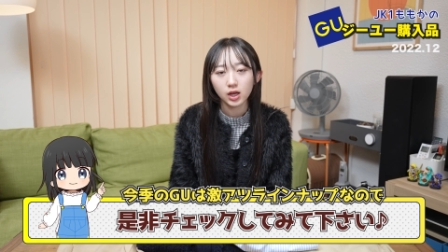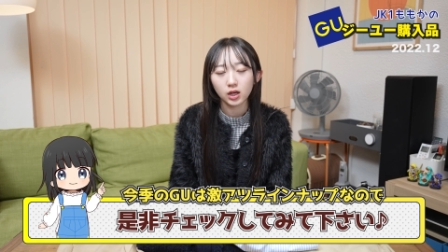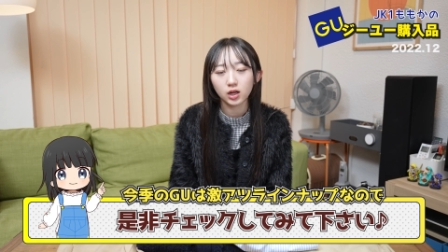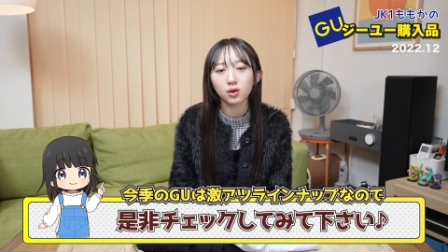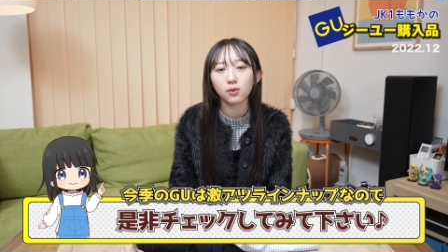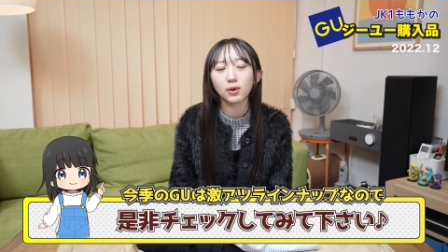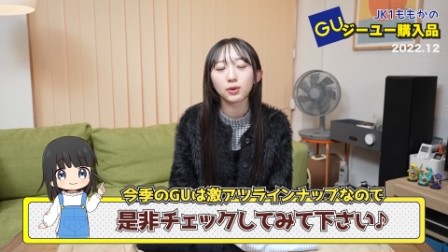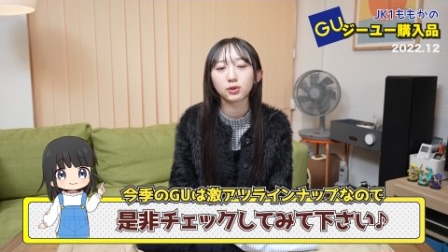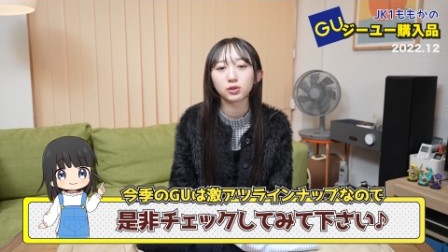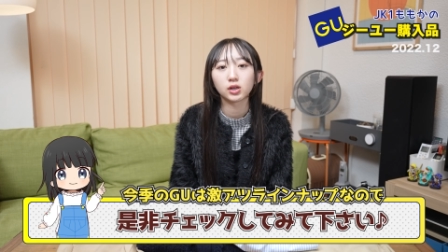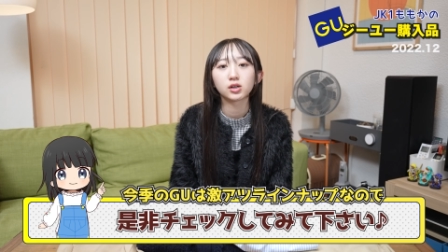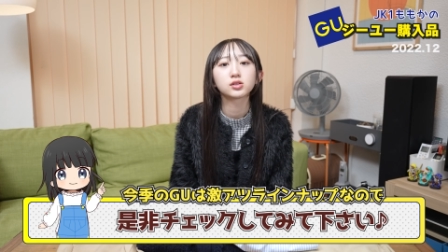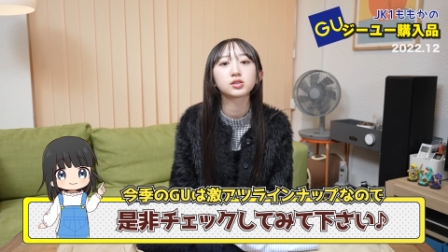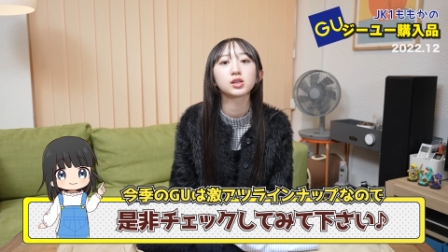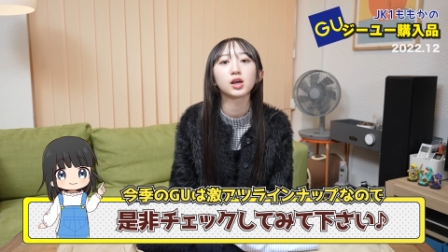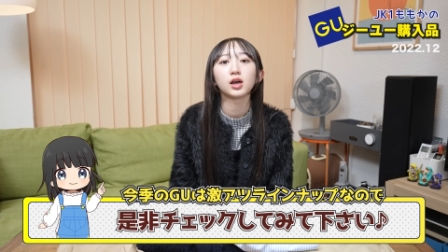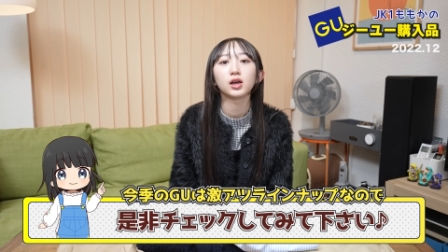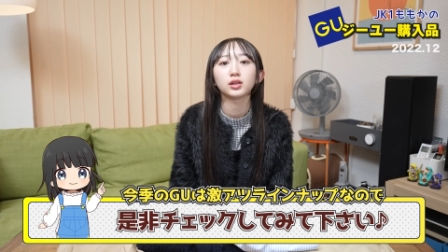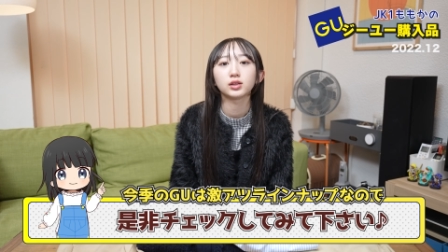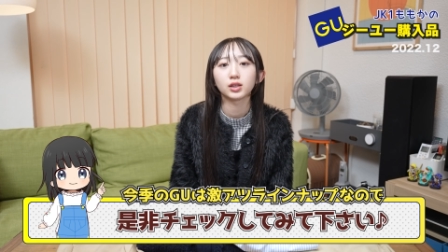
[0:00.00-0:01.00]
可愛いのたく
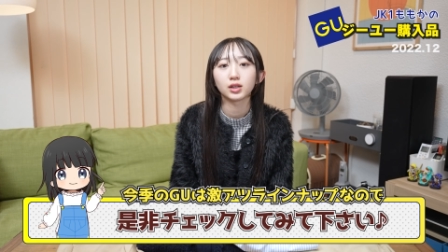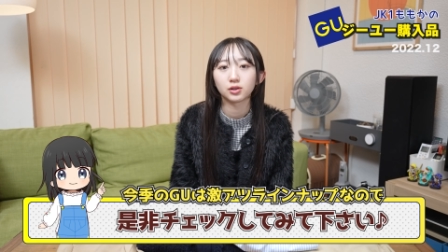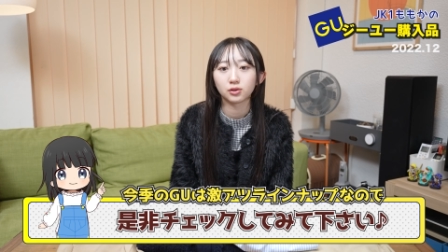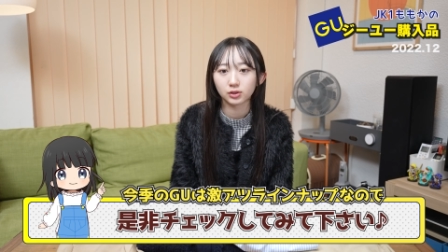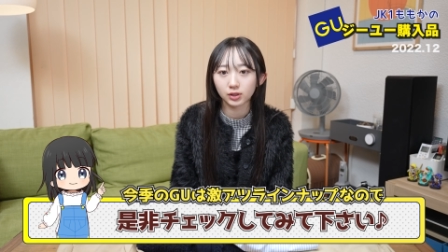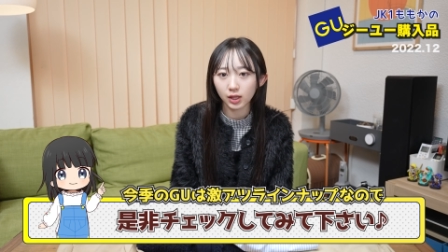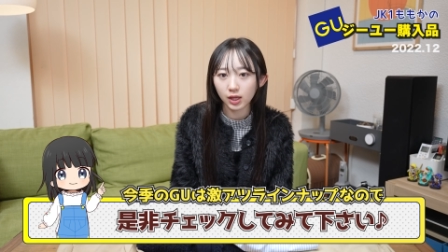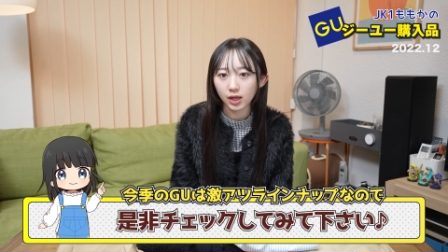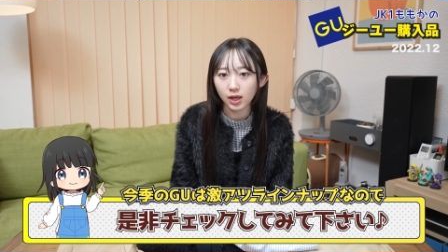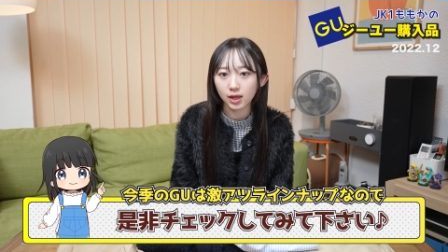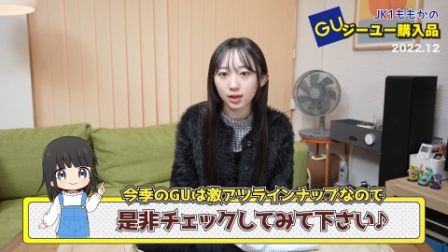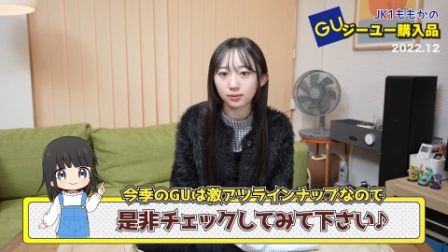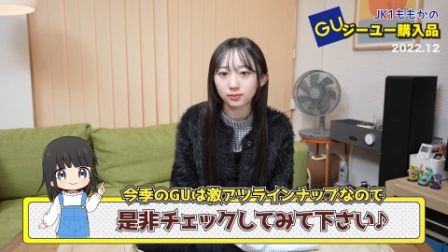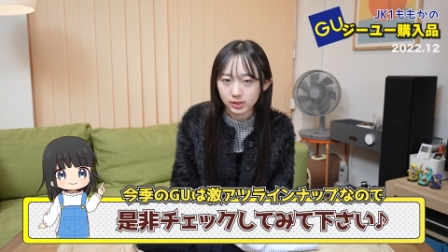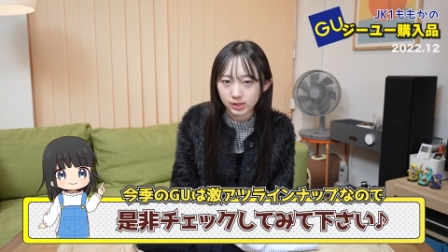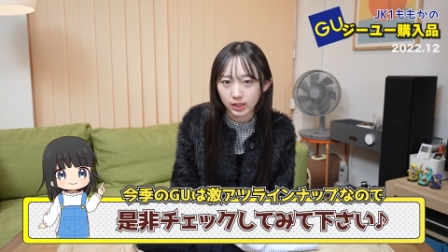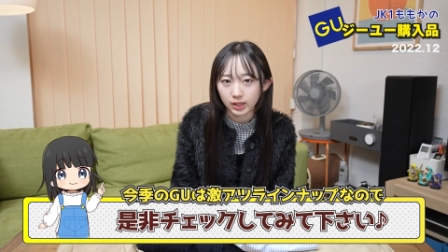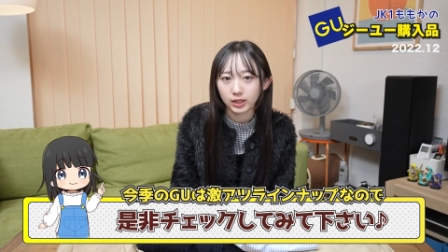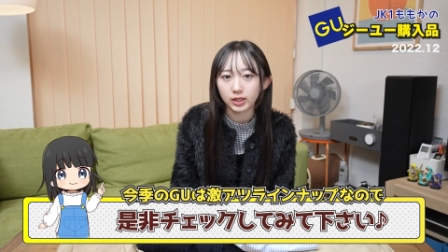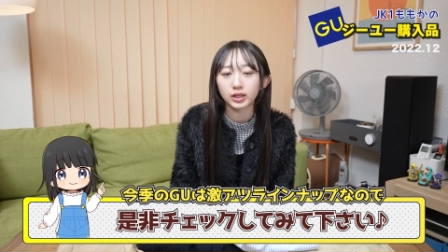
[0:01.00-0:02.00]
さんあったので
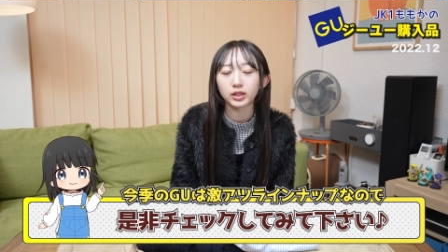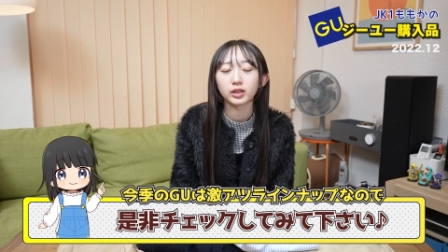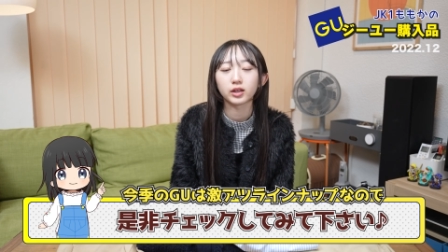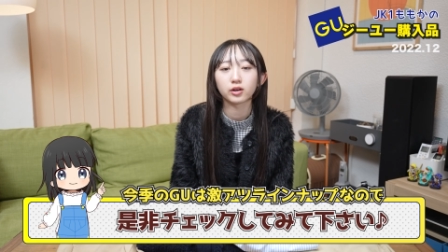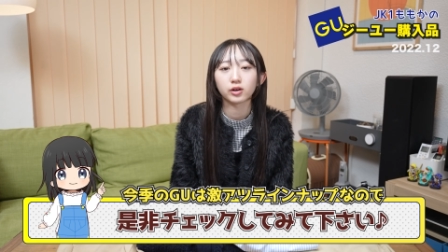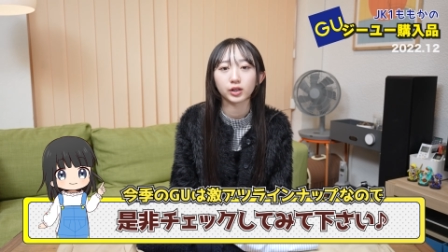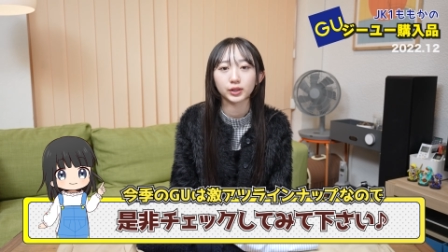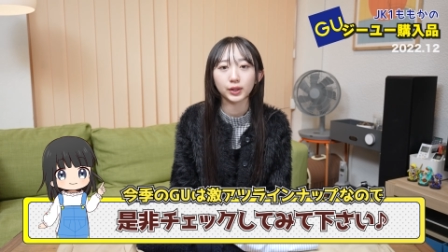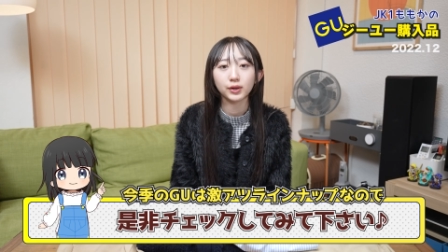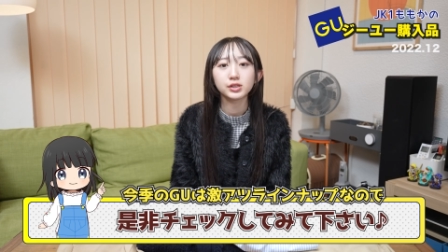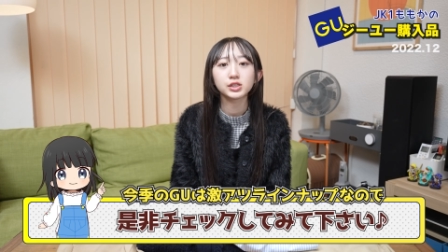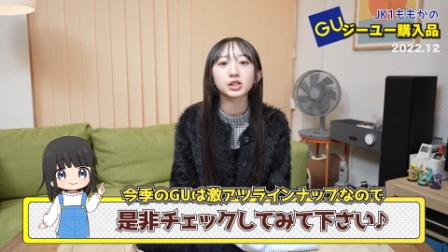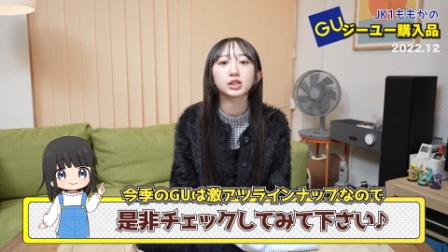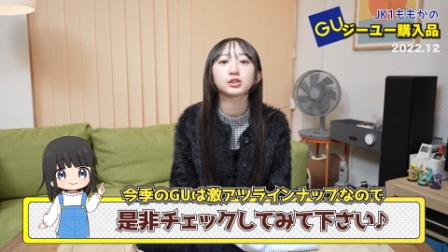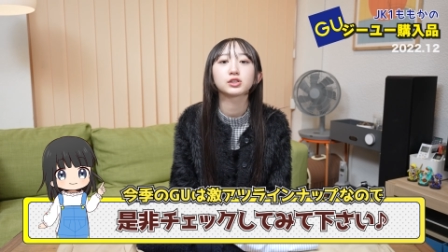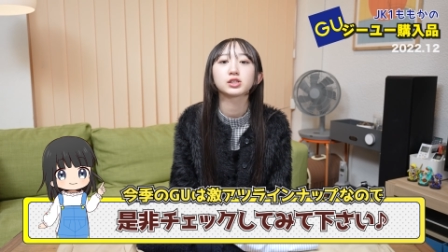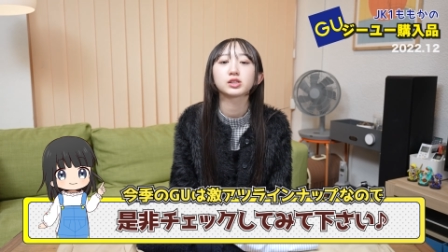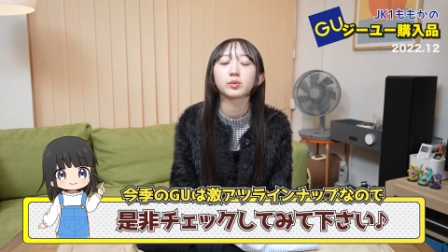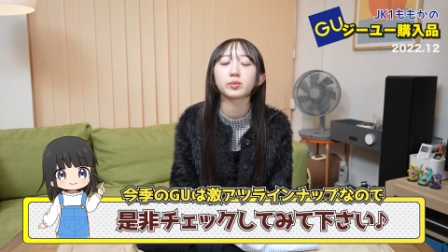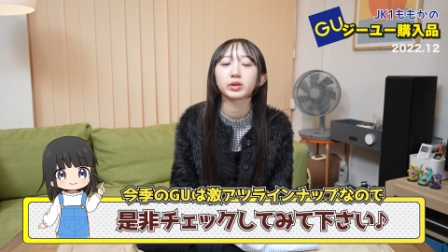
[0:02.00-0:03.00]
ぜひ気になる方は
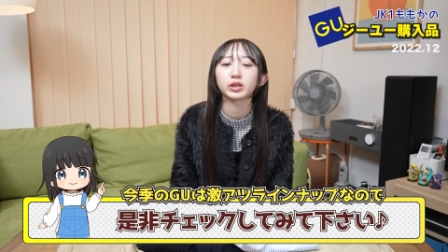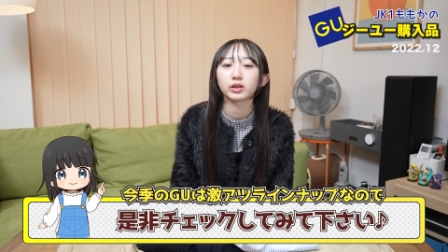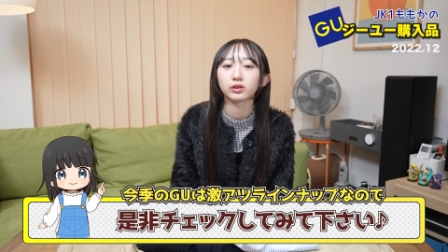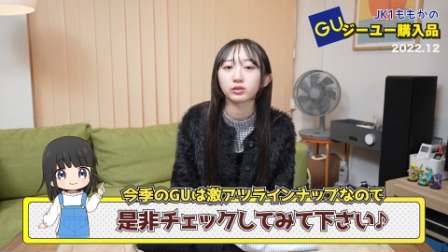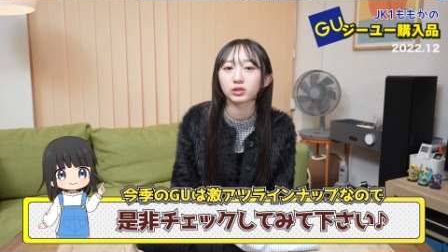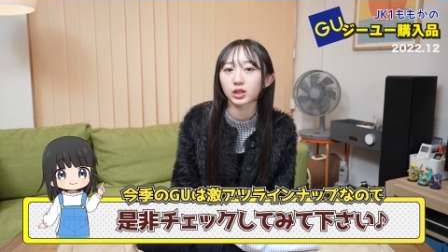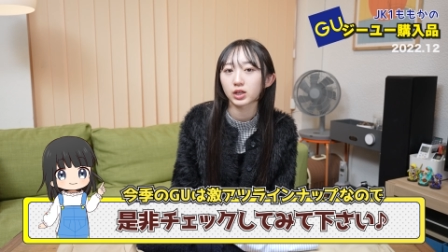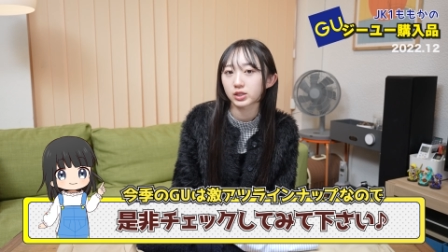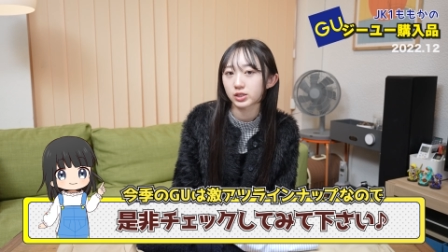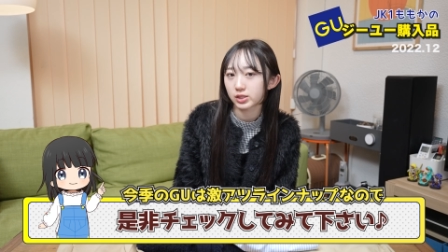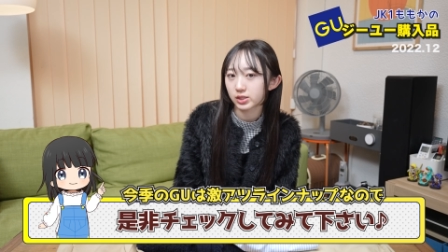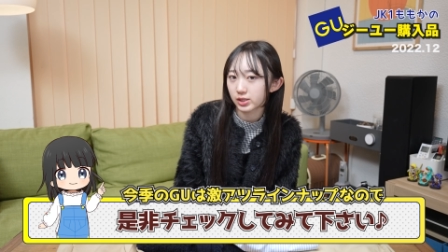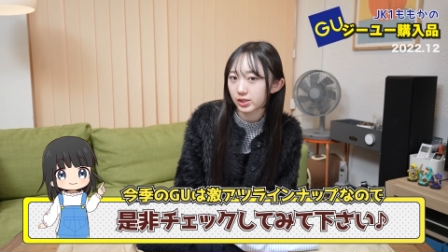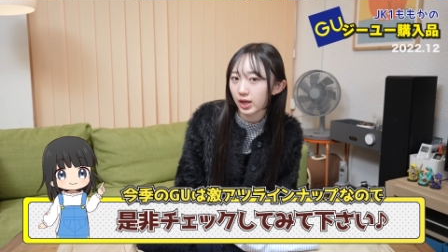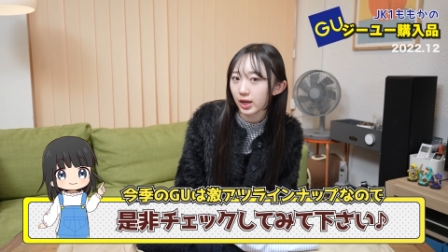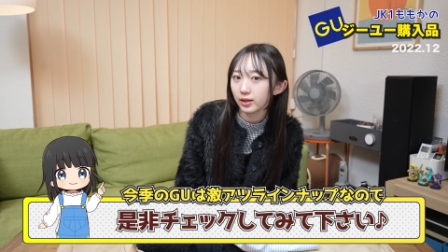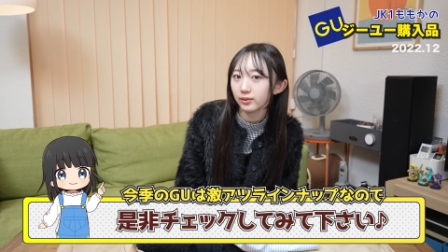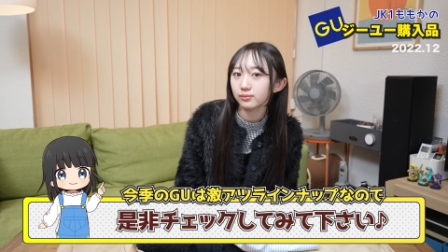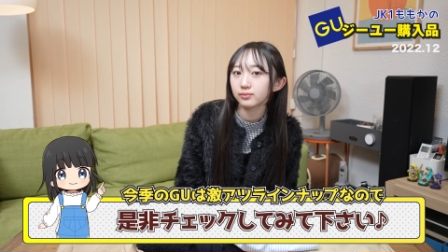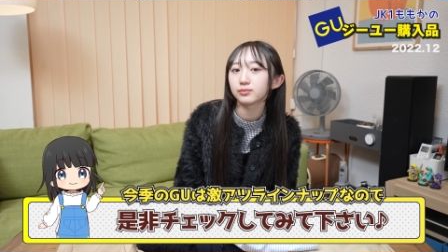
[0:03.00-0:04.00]
チェックしてみてくだ
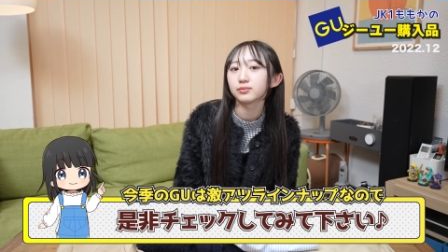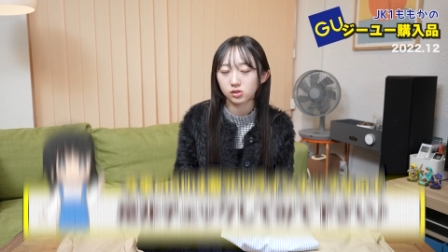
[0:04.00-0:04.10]
さい